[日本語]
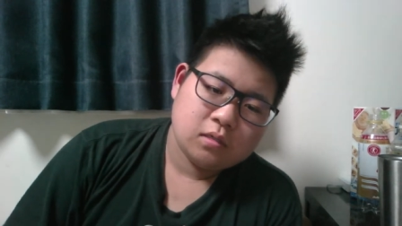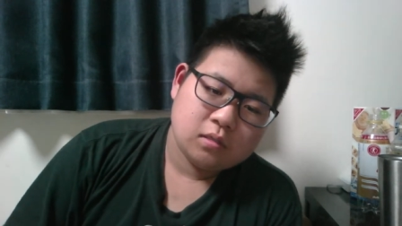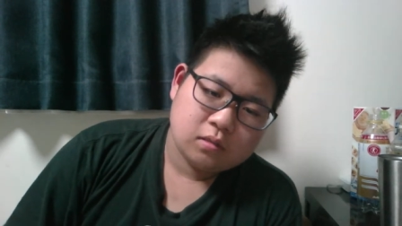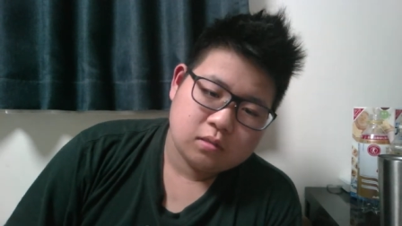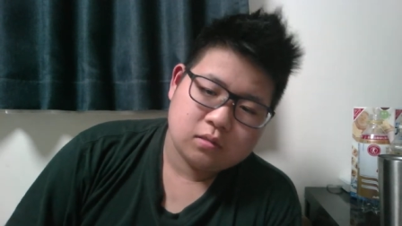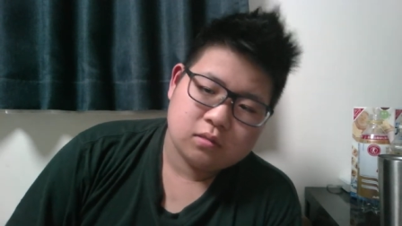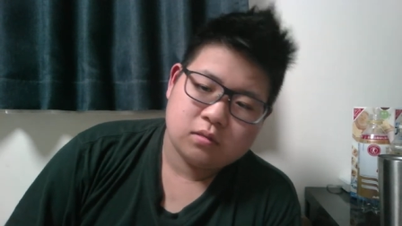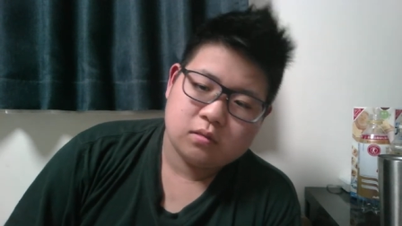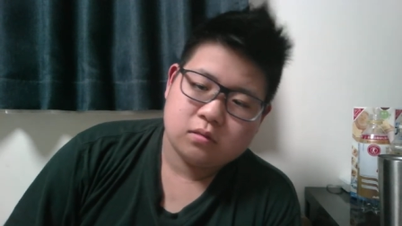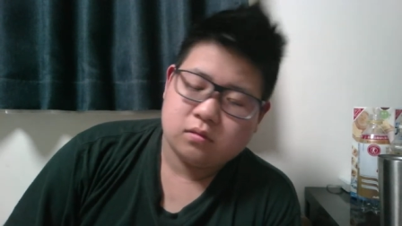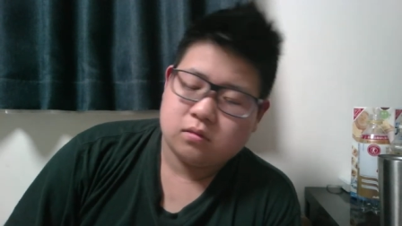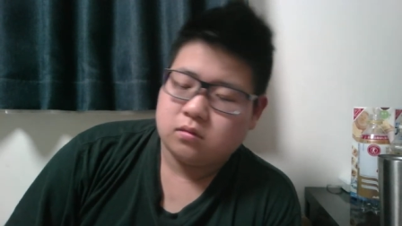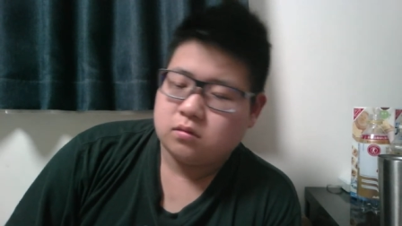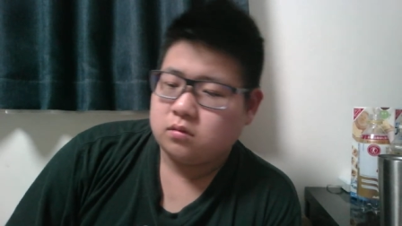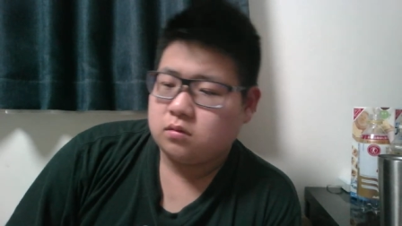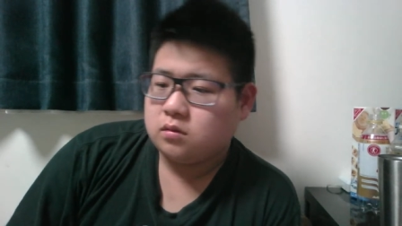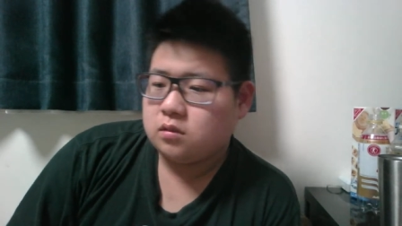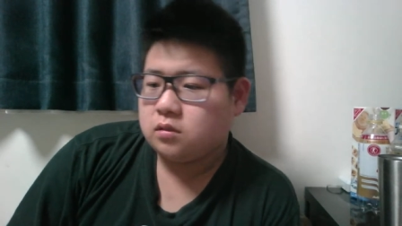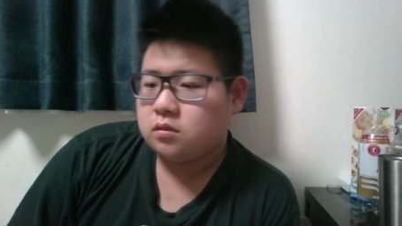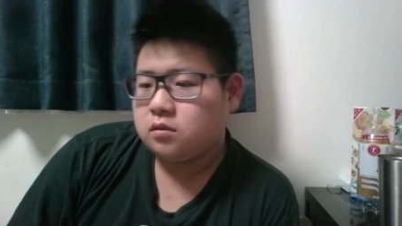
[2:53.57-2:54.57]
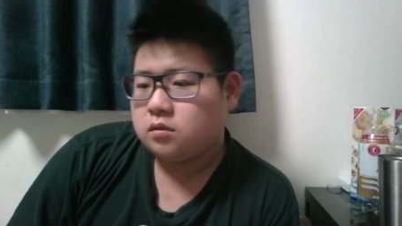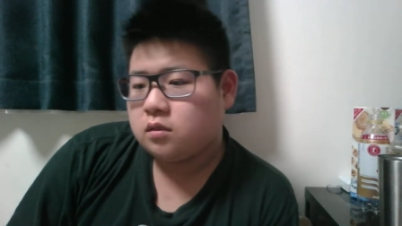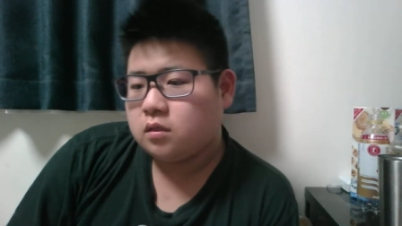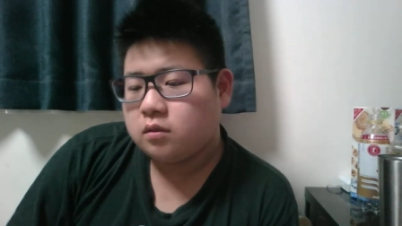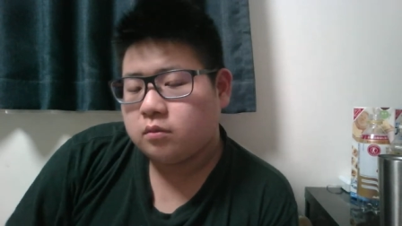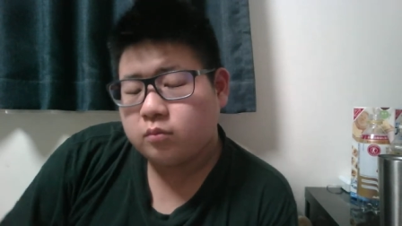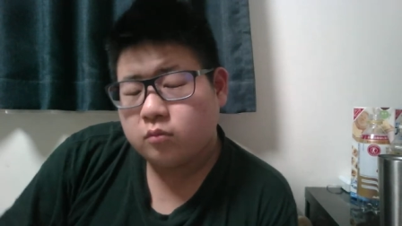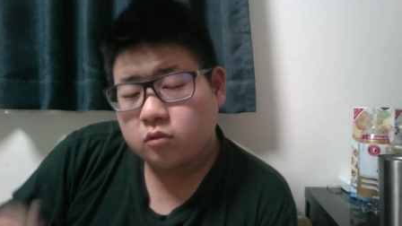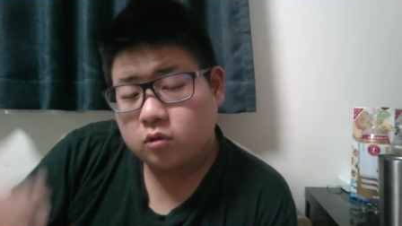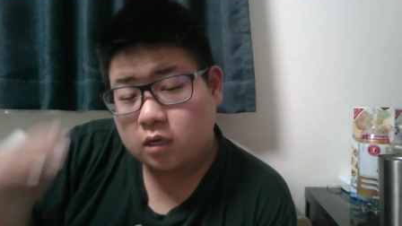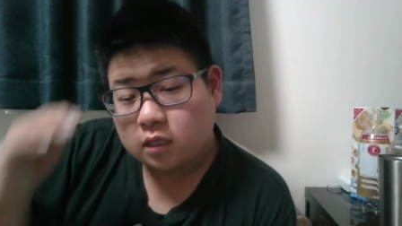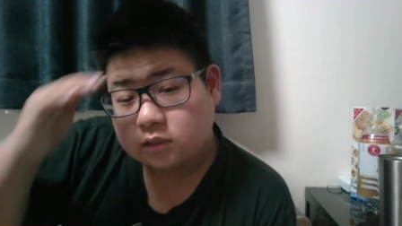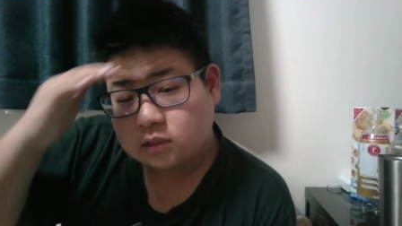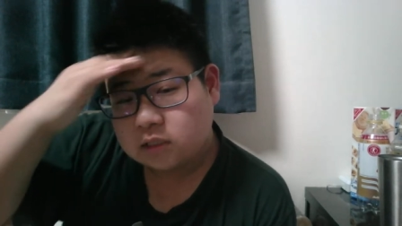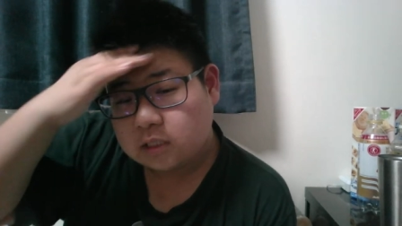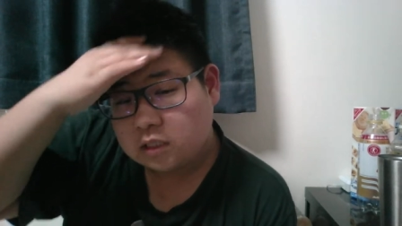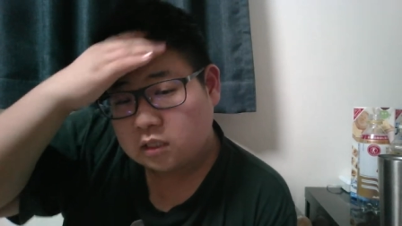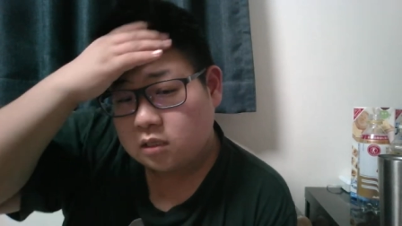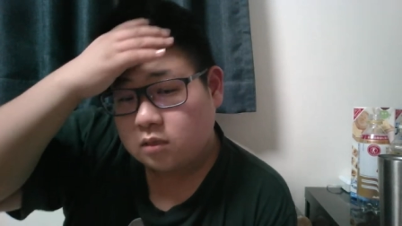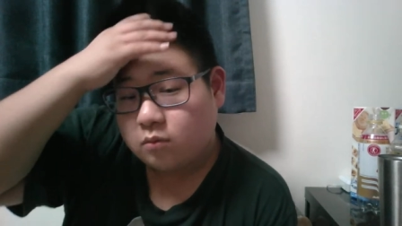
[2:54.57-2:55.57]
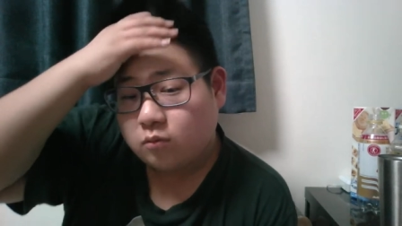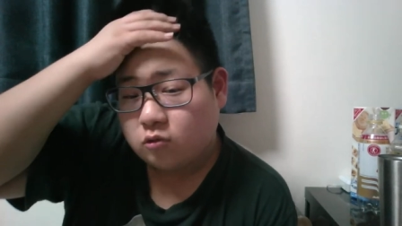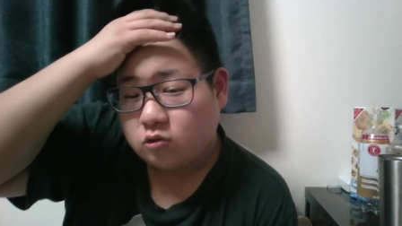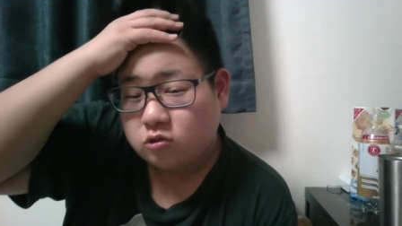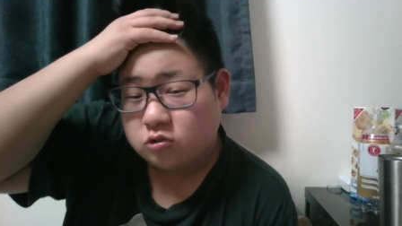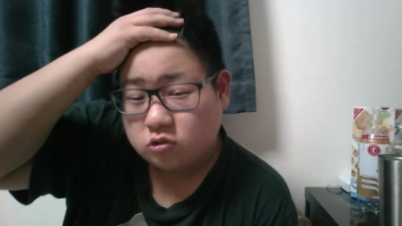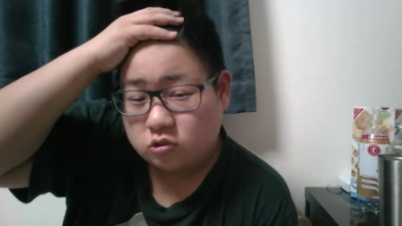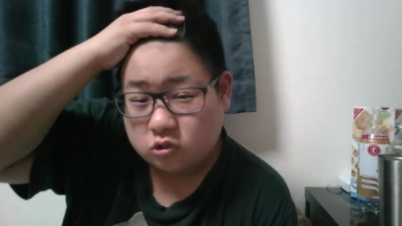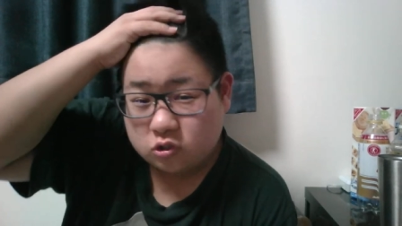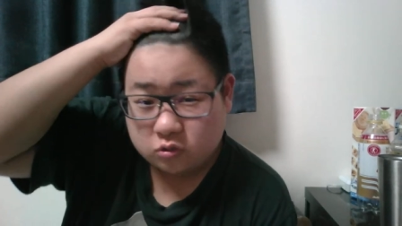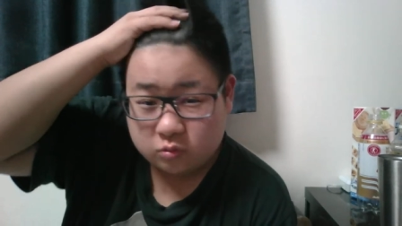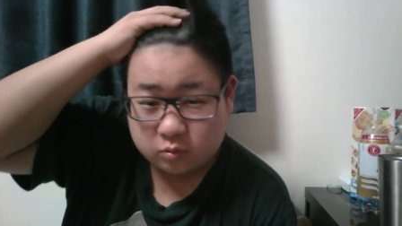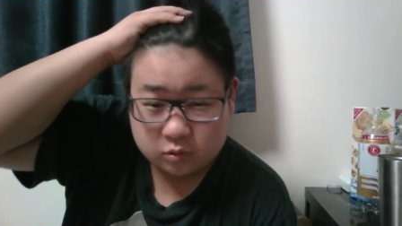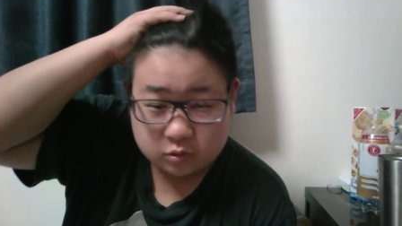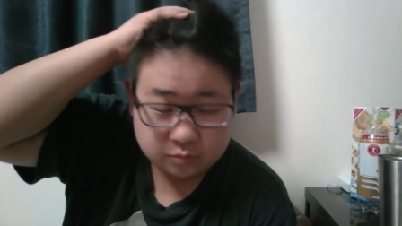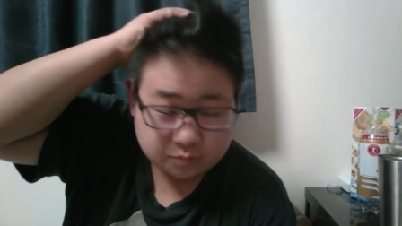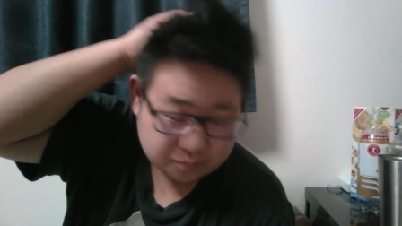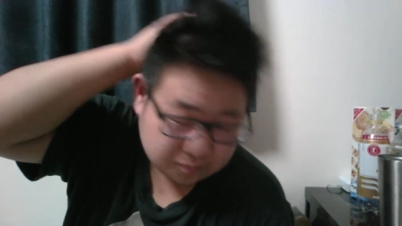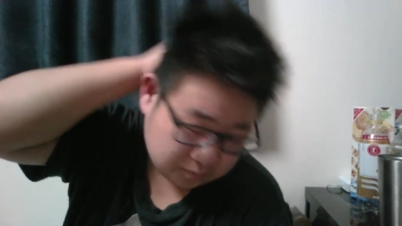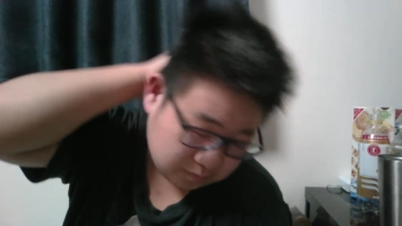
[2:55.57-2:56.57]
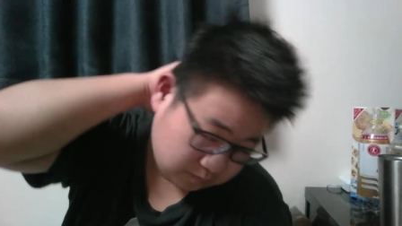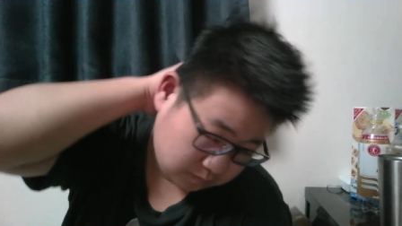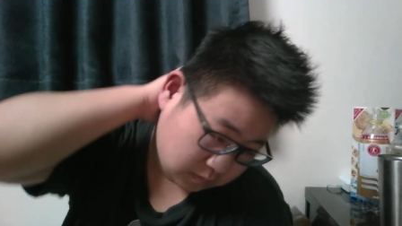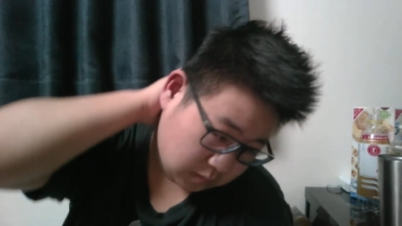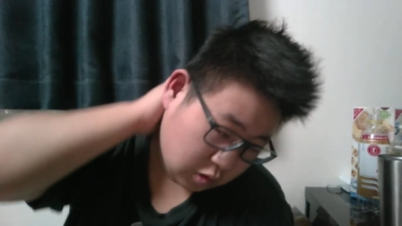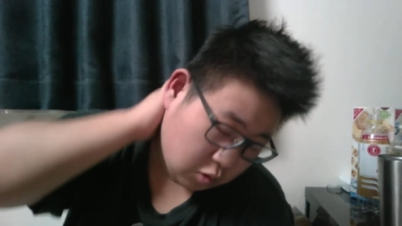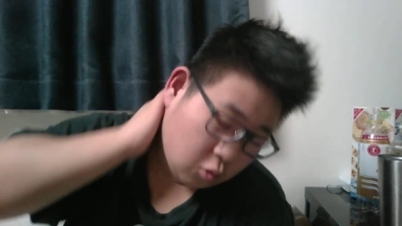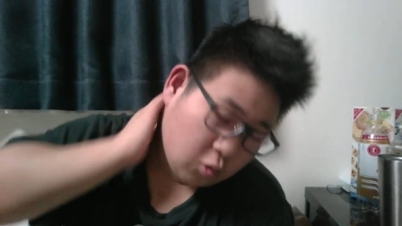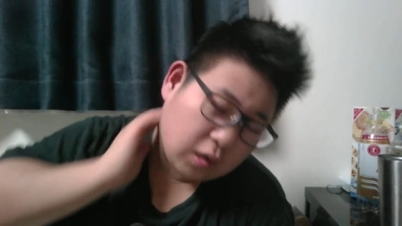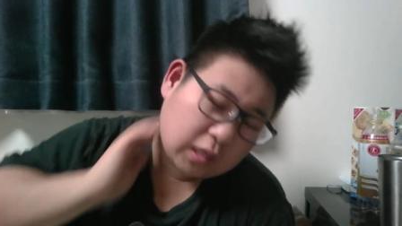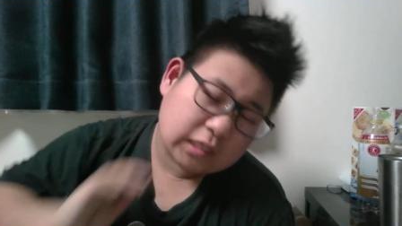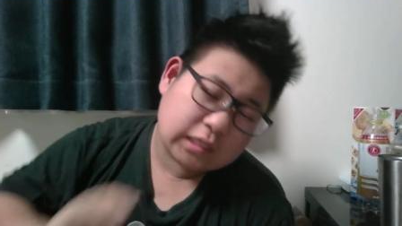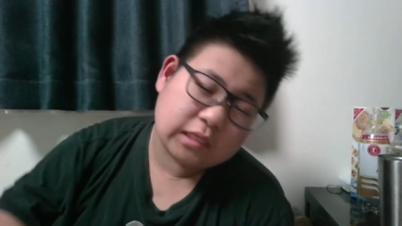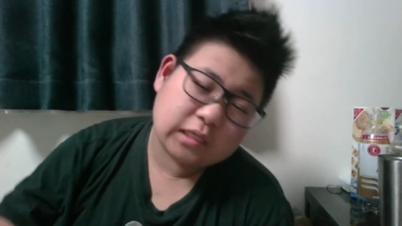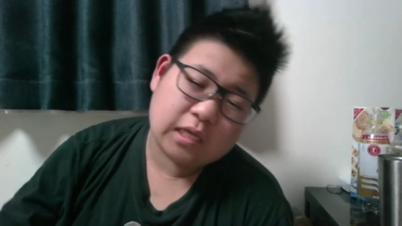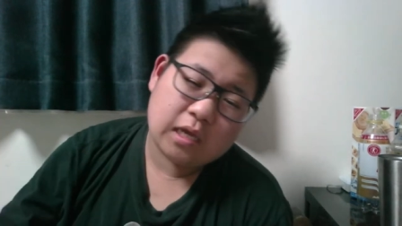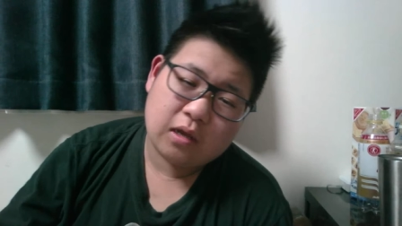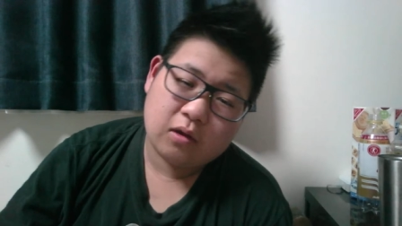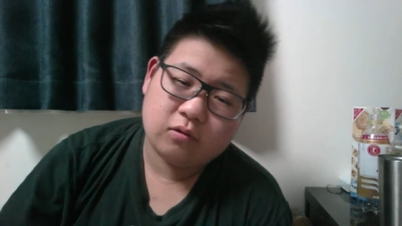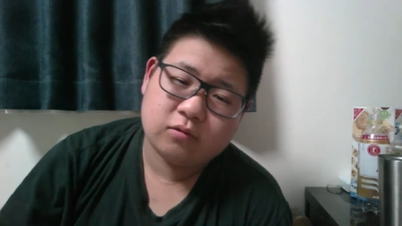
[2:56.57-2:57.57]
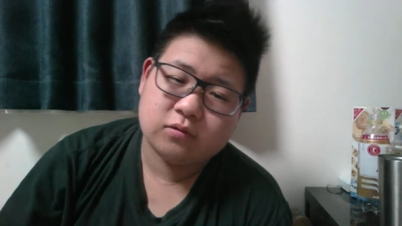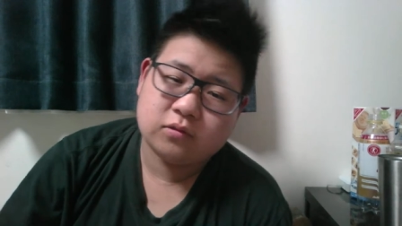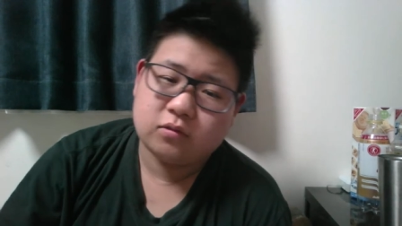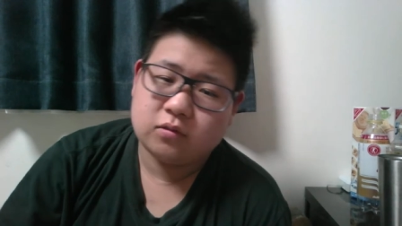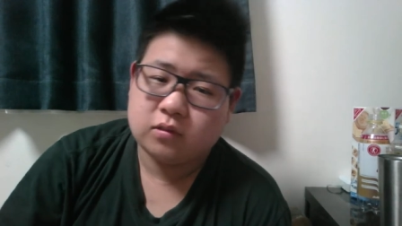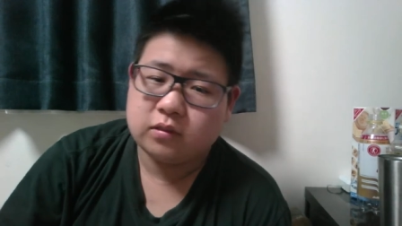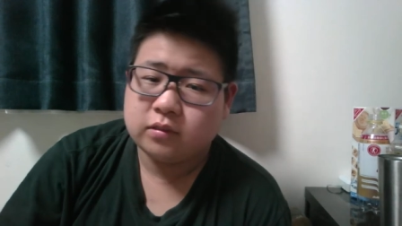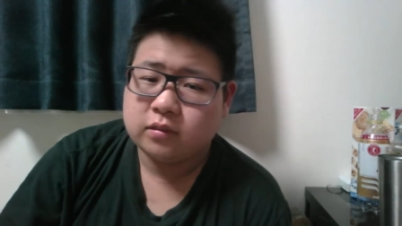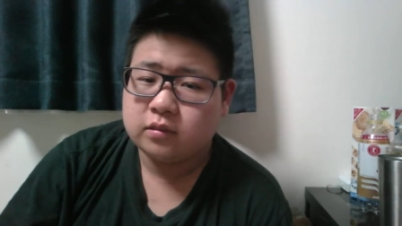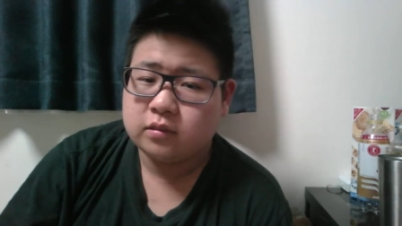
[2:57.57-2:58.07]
うん。だってもう稼げねえもん、YouTube。終わったよ、本当に。